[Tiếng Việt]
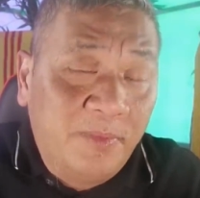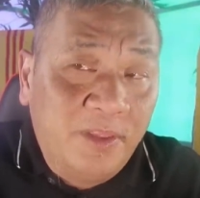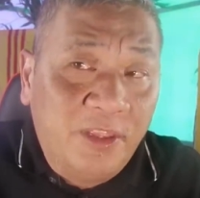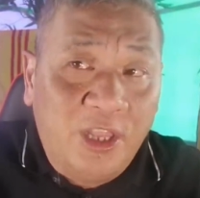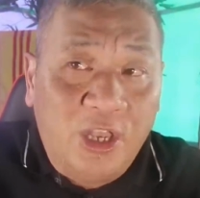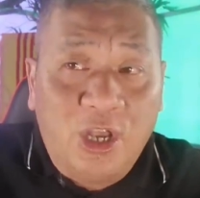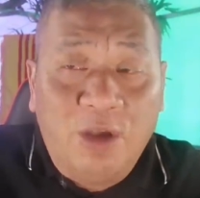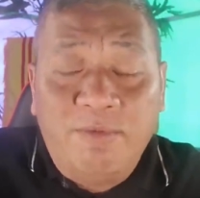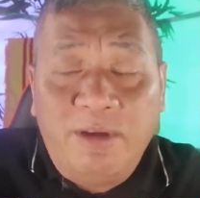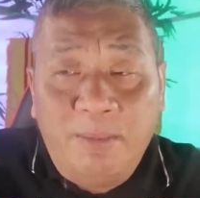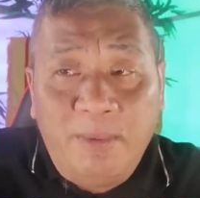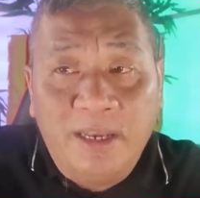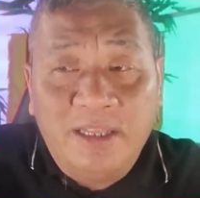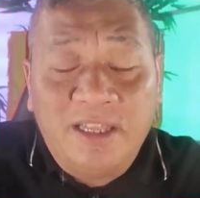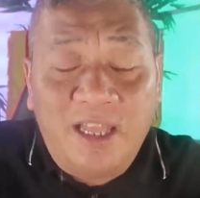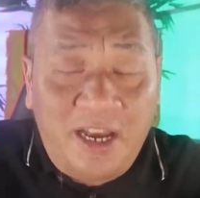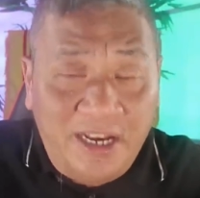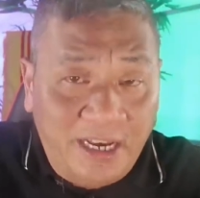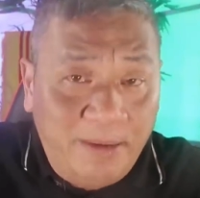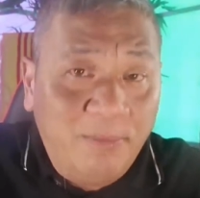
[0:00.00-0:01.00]
thì quý vị biết
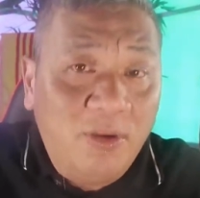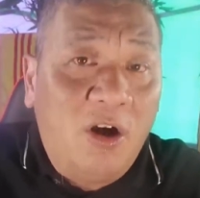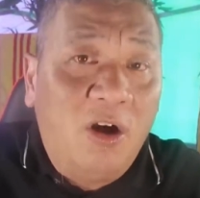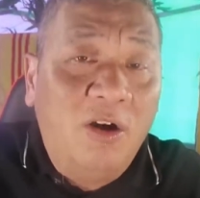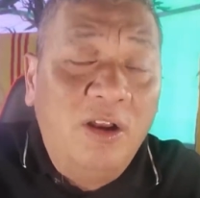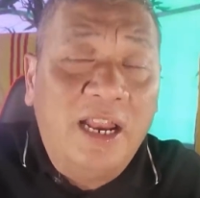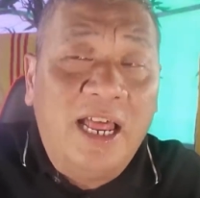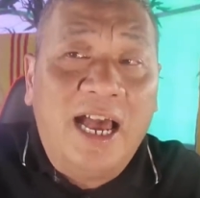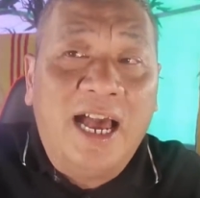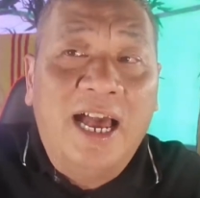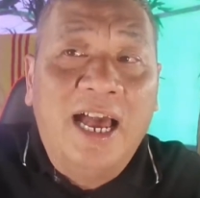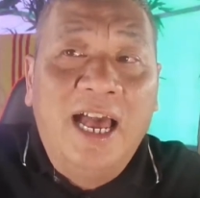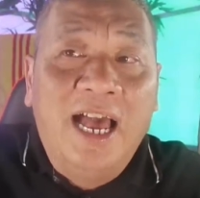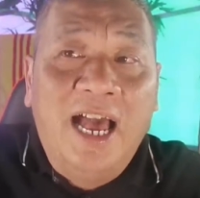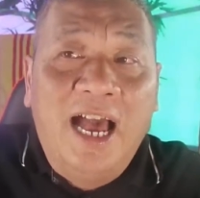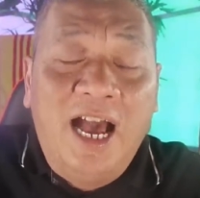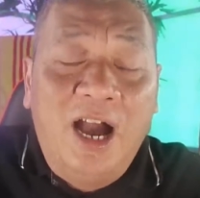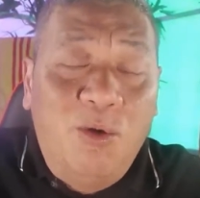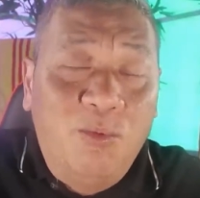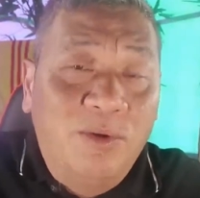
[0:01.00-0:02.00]
thời điểm đó là
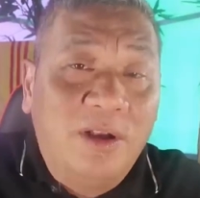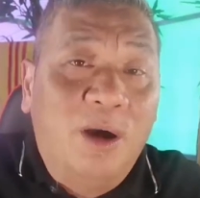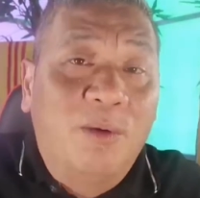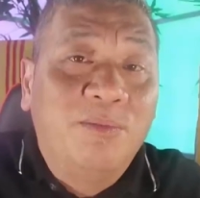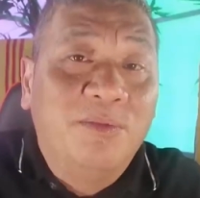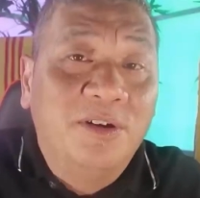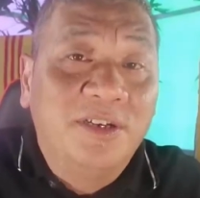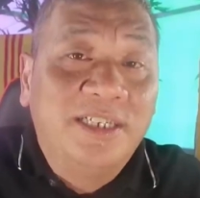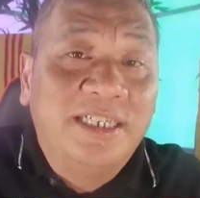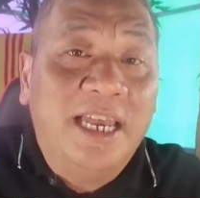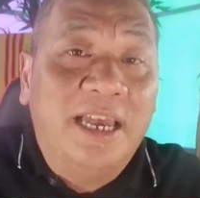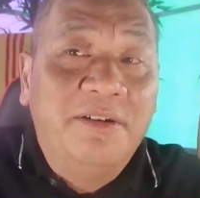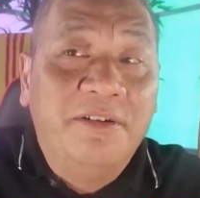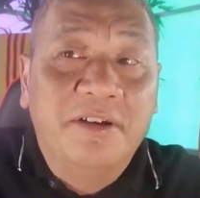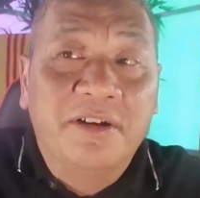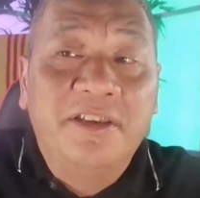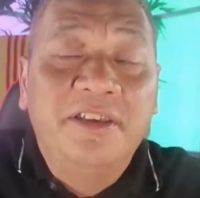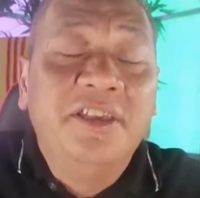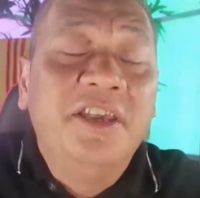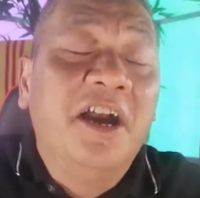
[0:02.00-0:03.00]
Hồng Kông được xe
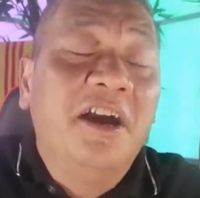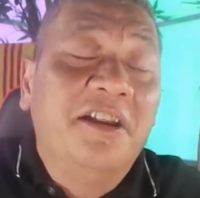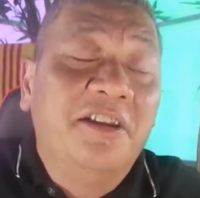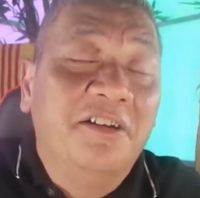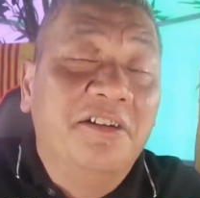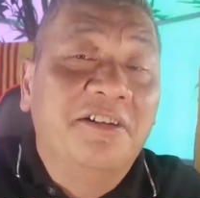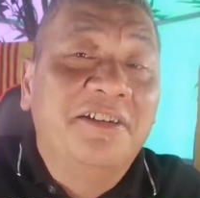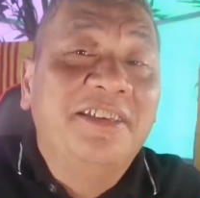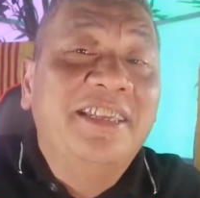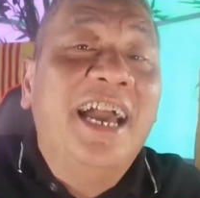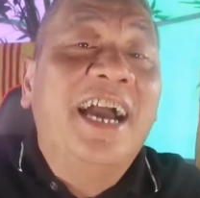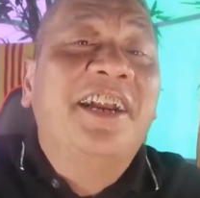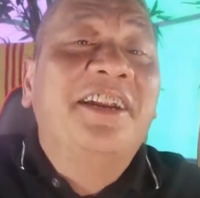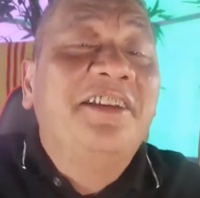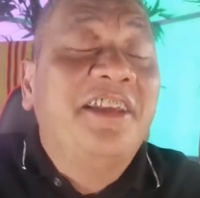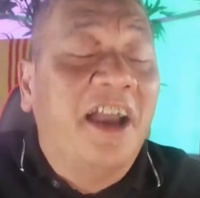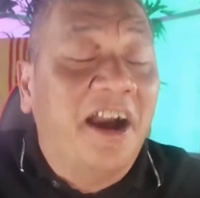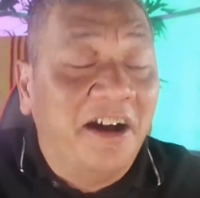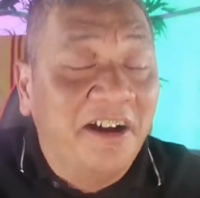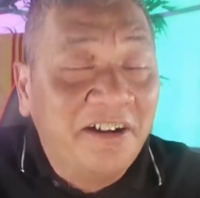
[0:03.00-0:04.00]
được nhớ được nhắc
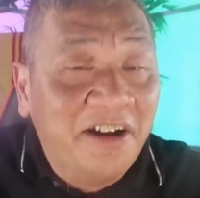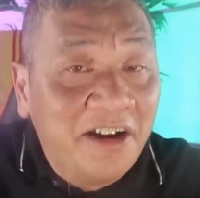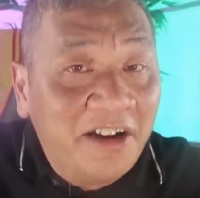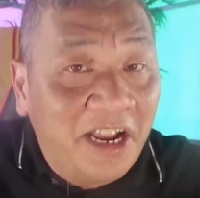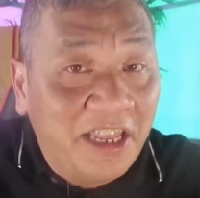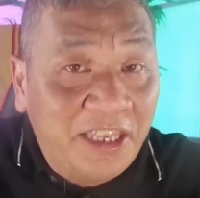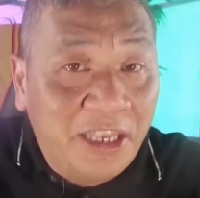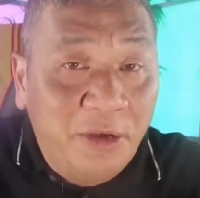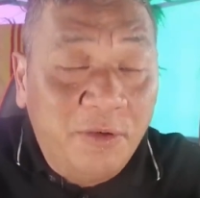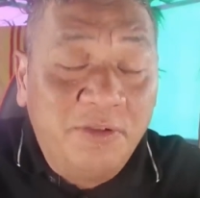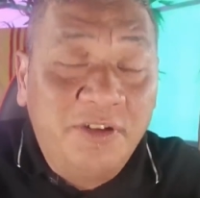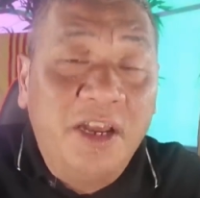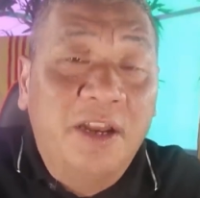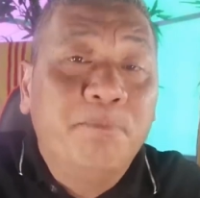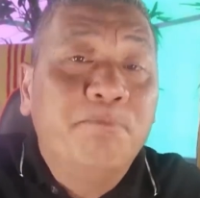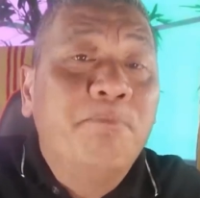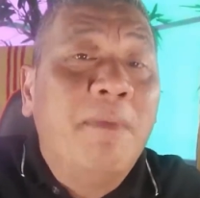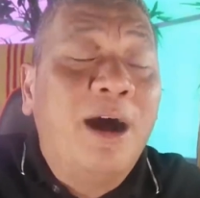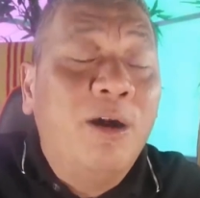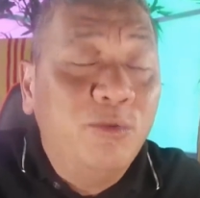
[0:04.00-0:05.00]
nhở rất là nhiều
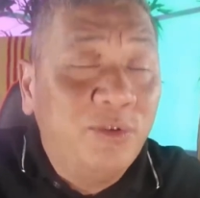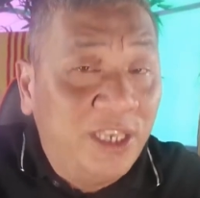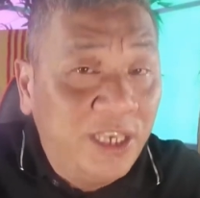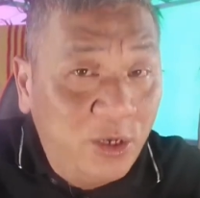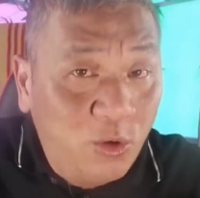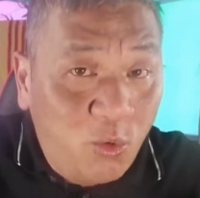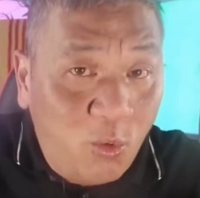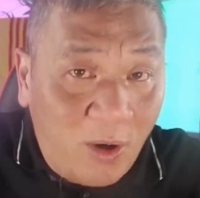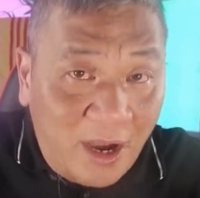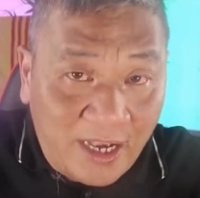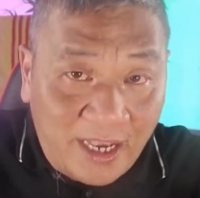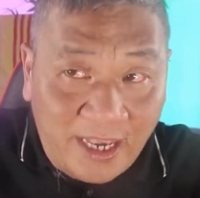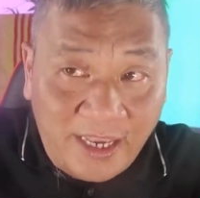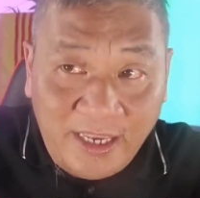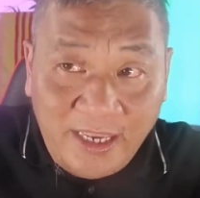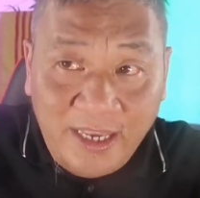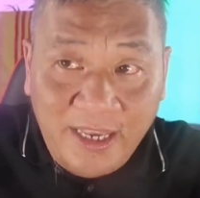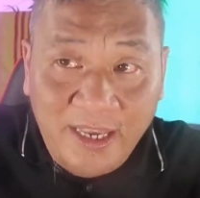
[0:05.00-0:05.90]
trên báo chí của Hoa Kỳ